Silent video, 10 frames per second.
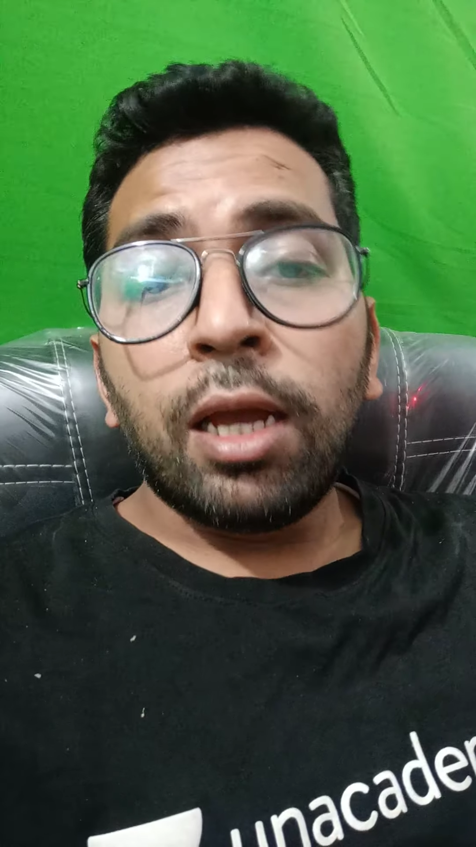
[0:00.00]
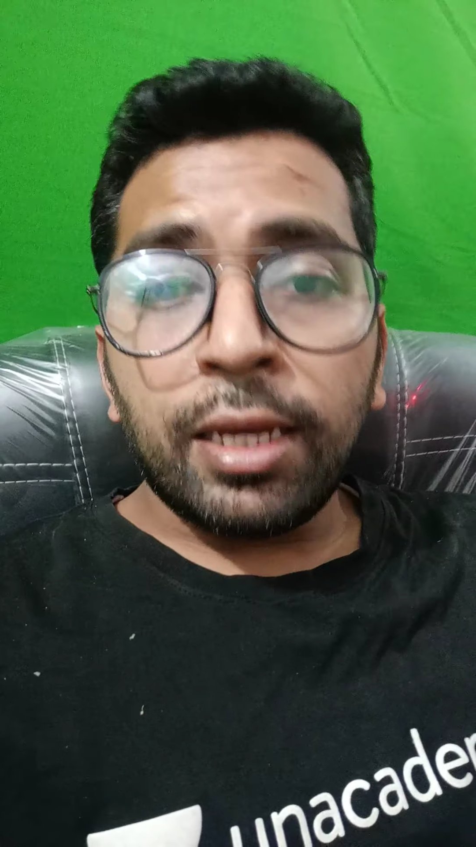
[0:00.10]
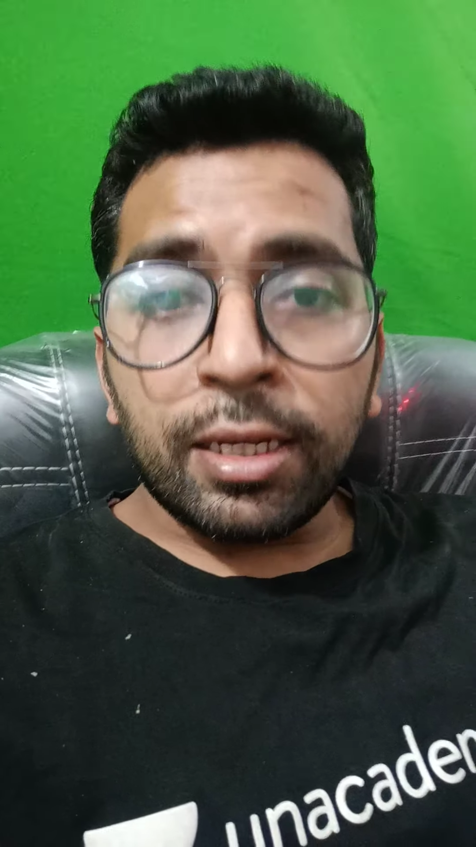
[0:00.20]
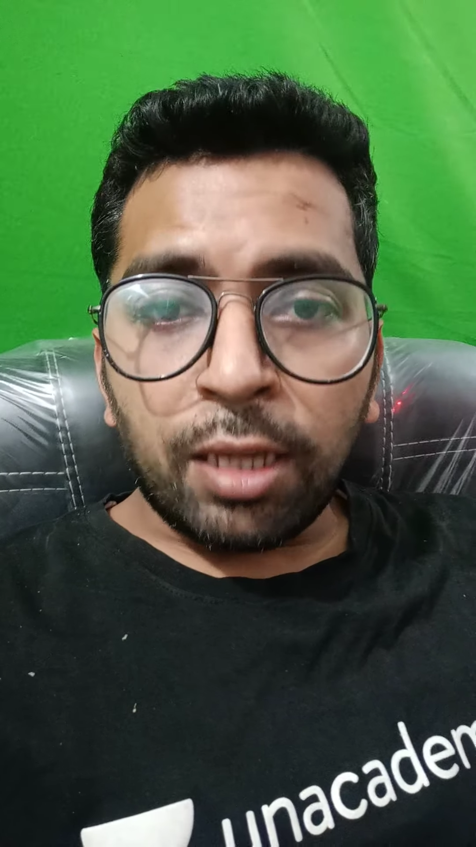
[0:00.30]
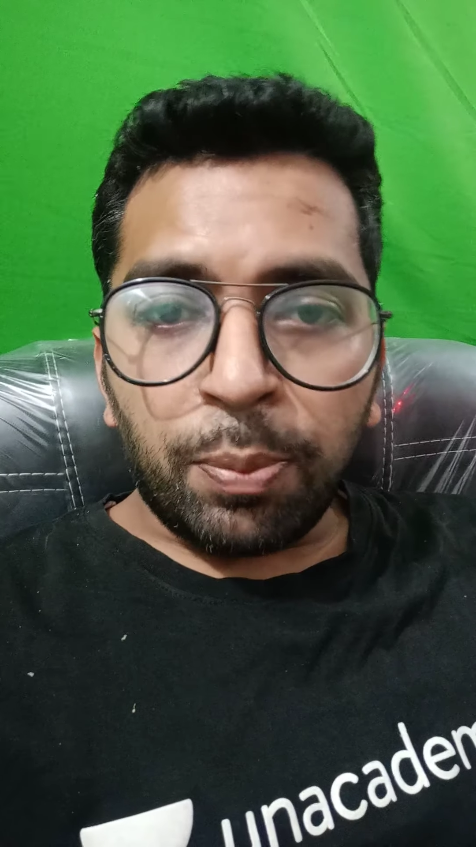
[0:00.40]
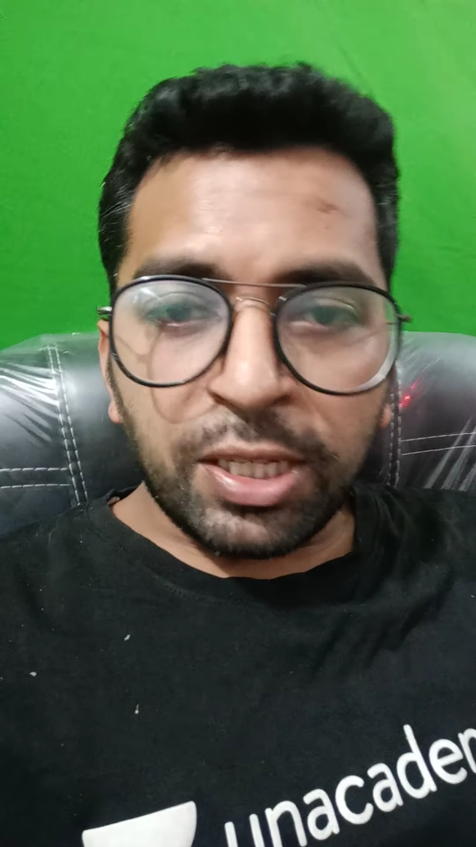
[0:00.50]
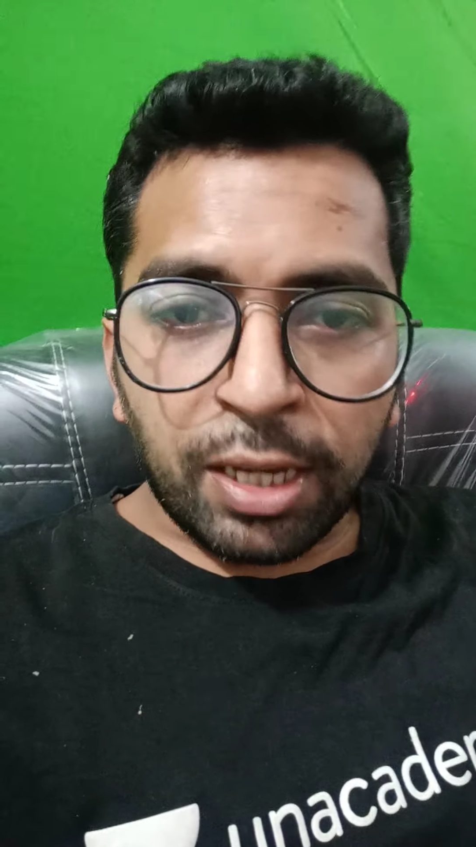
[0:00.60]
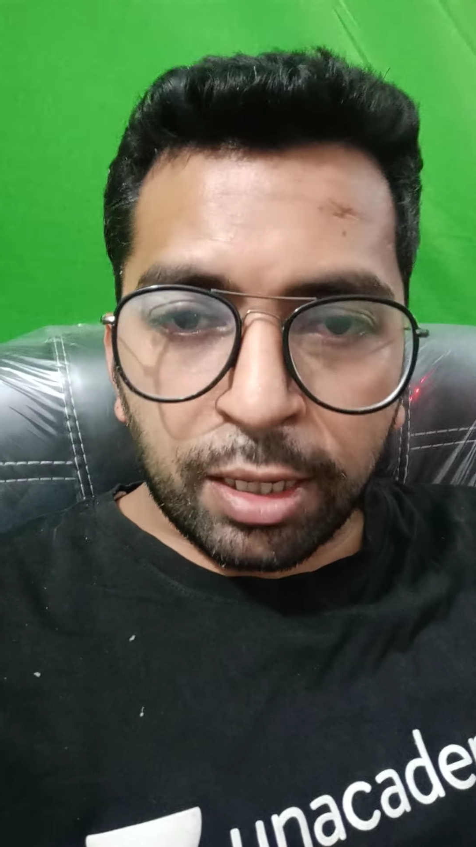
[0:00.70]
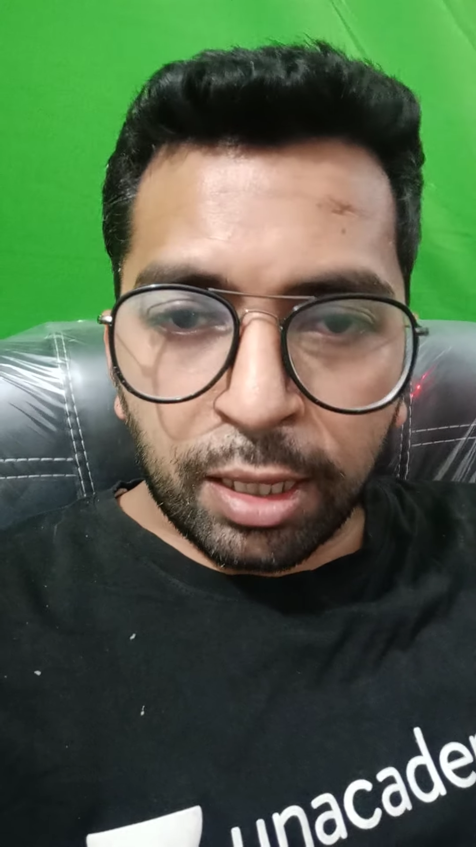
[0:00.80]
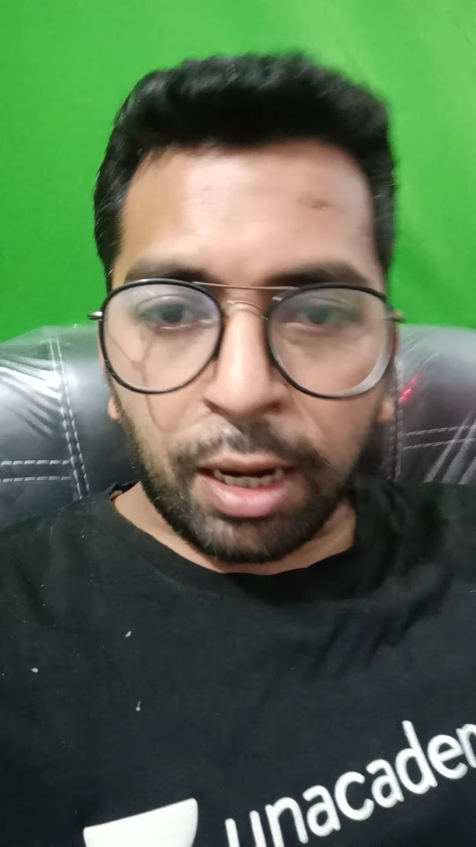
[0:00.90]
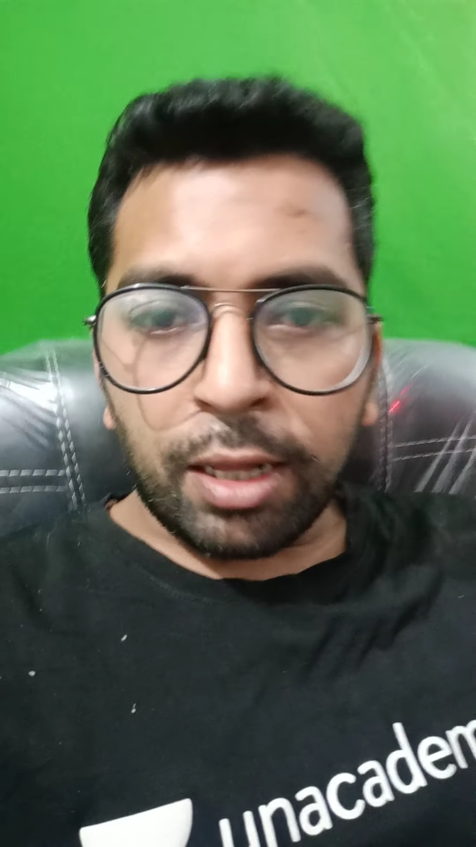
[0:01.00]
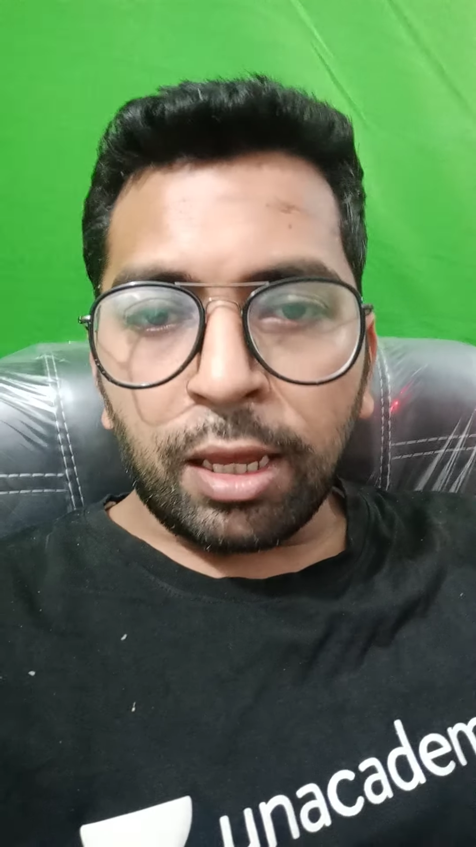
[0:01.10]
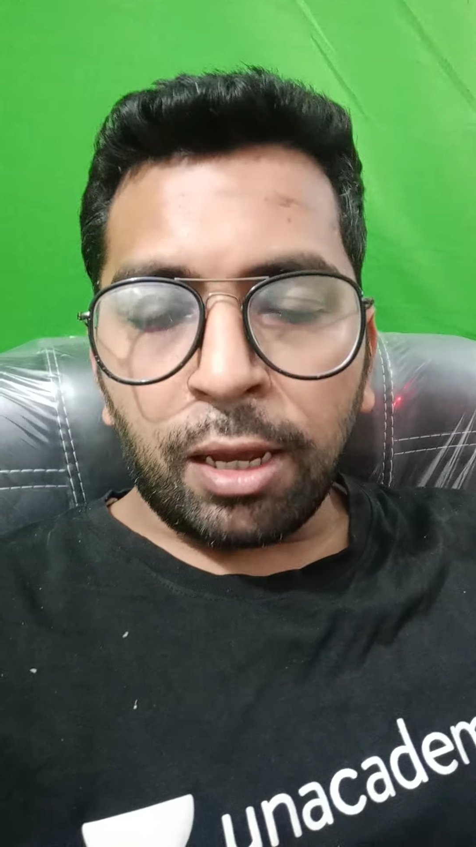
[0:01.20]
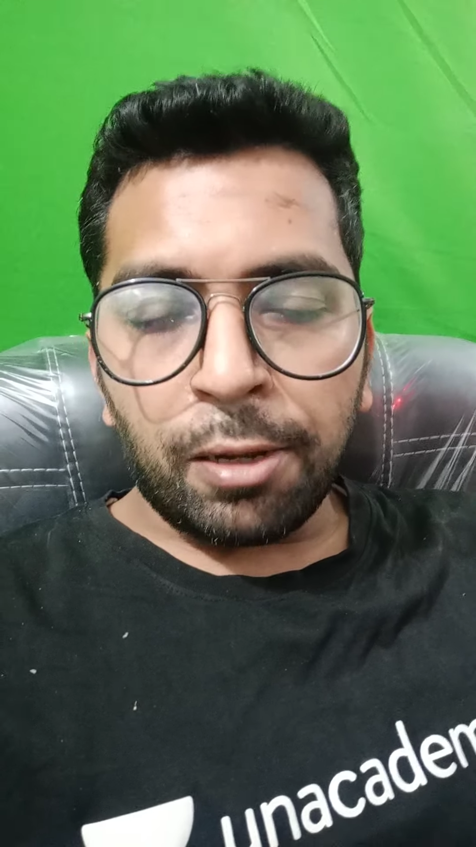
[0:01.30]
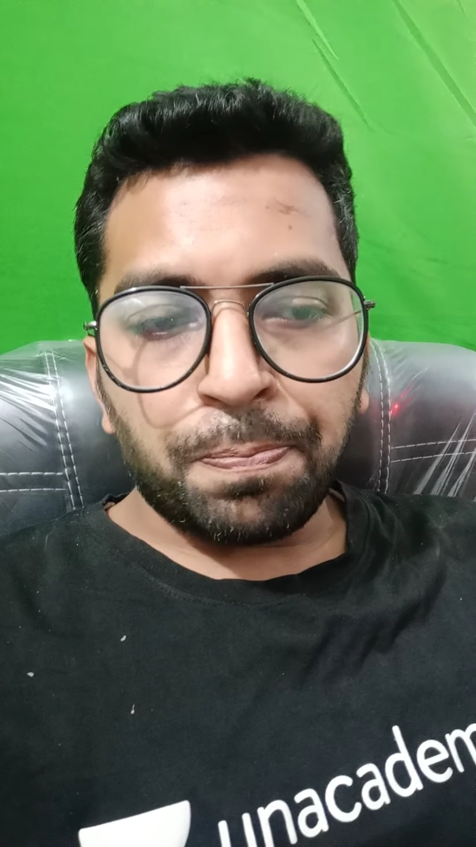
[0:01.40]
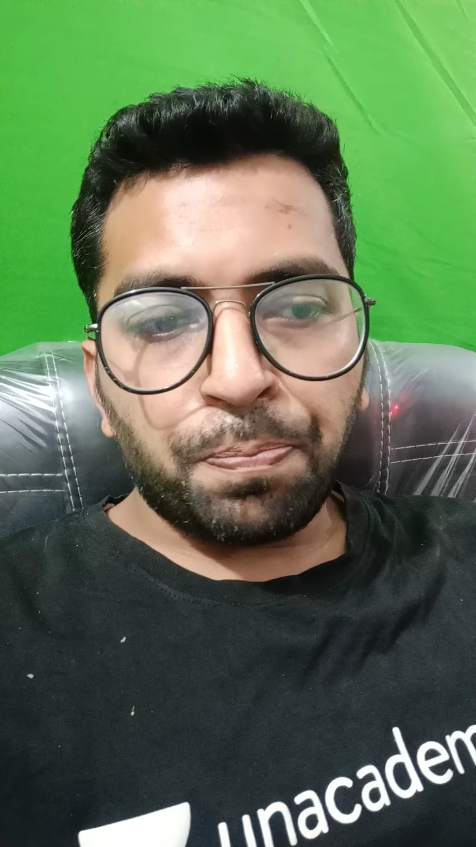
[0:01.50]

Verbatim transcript: ये सभी ज़्यादातर आते हैं